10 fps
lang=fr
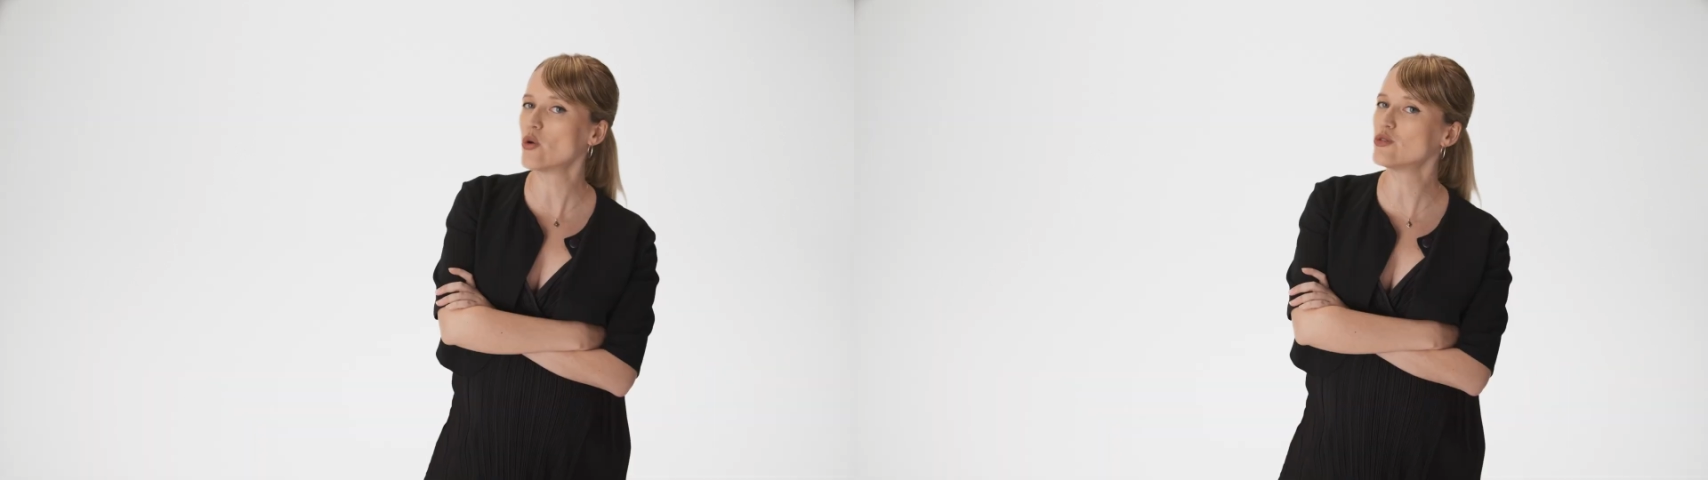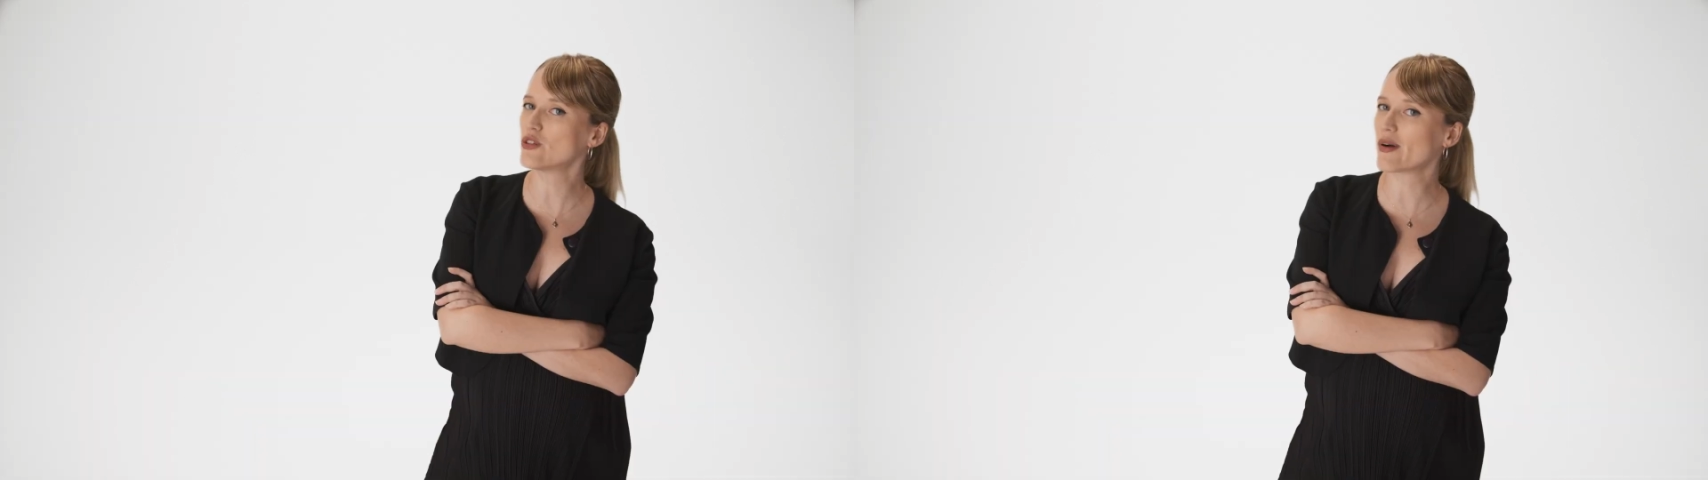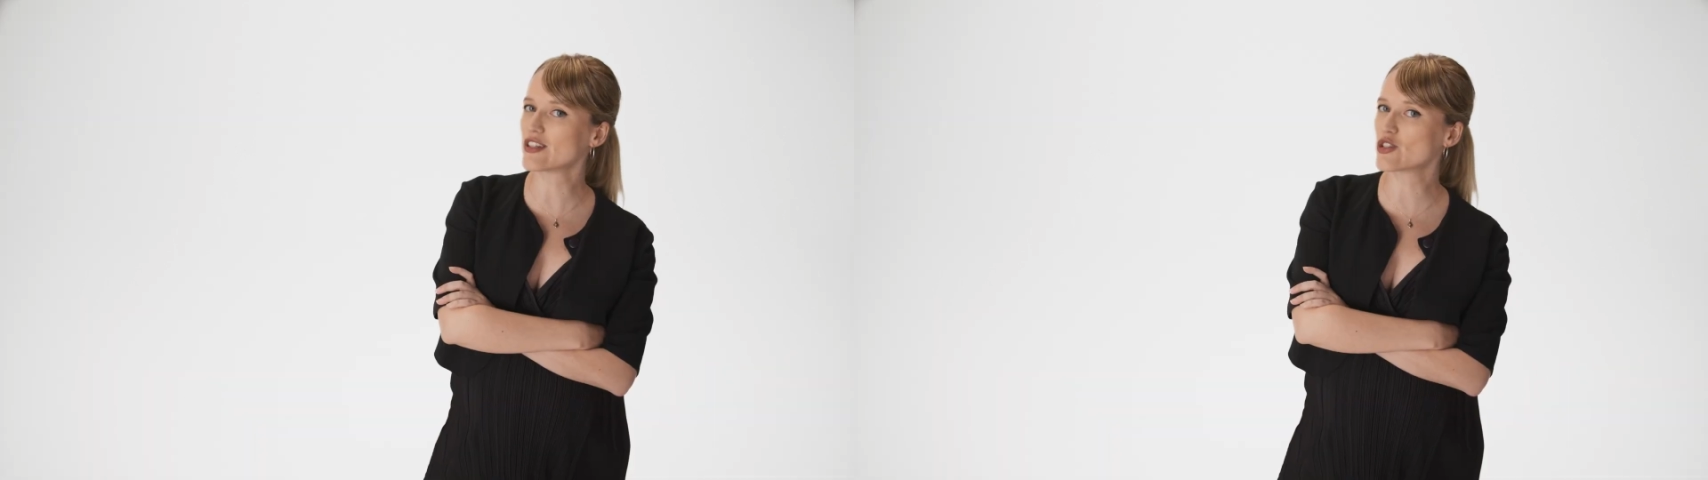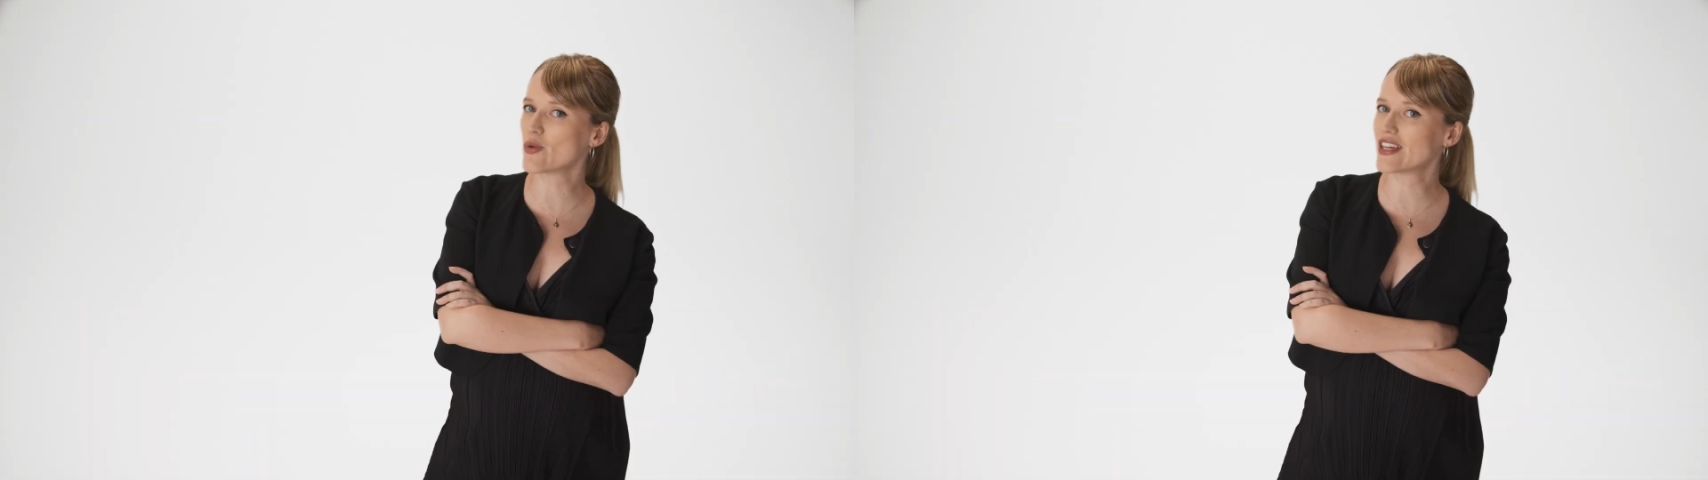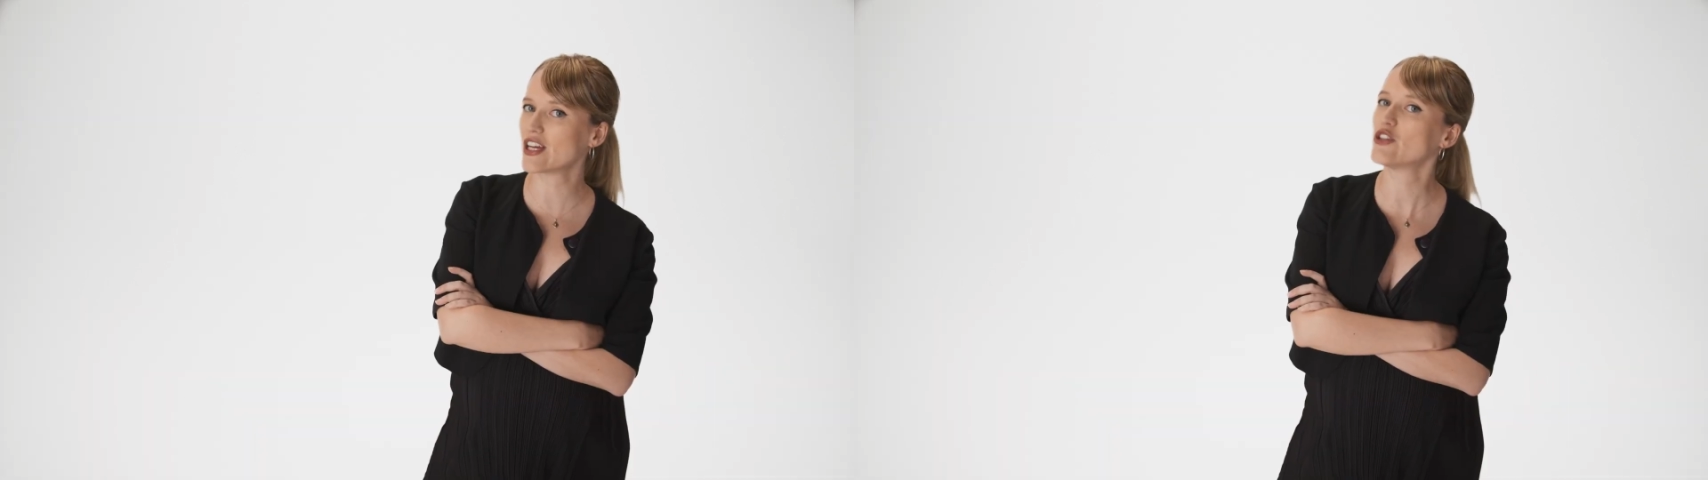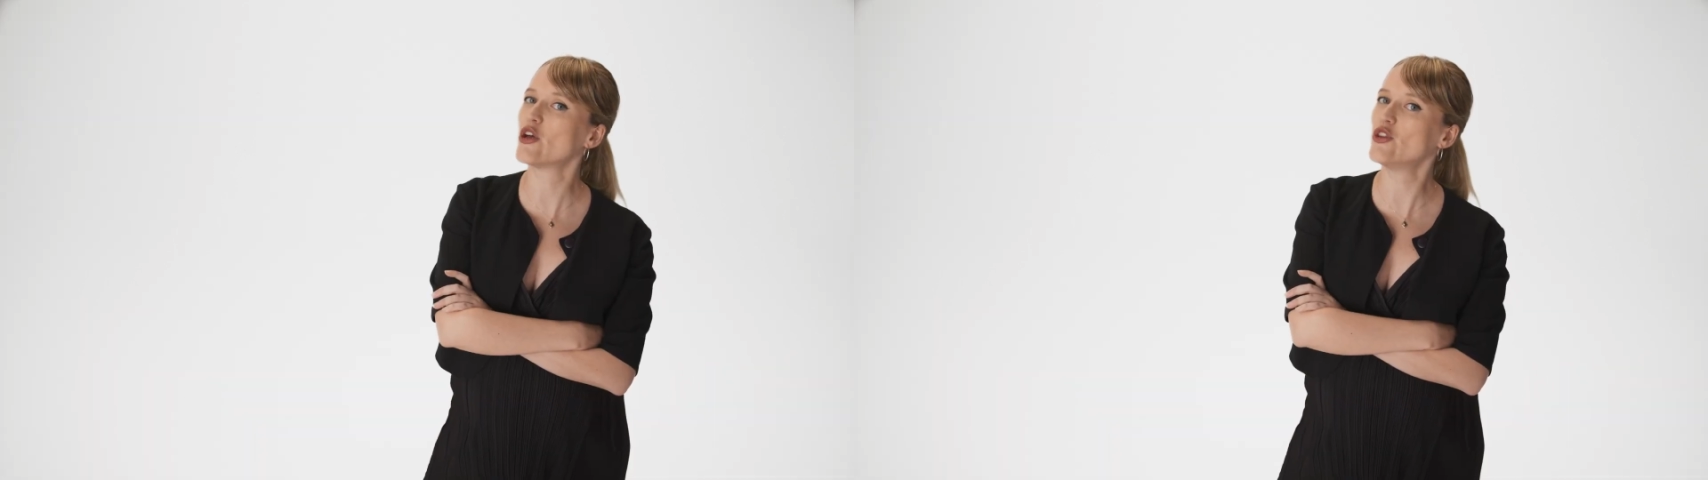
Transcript: Au Nouveau-Brunswick, de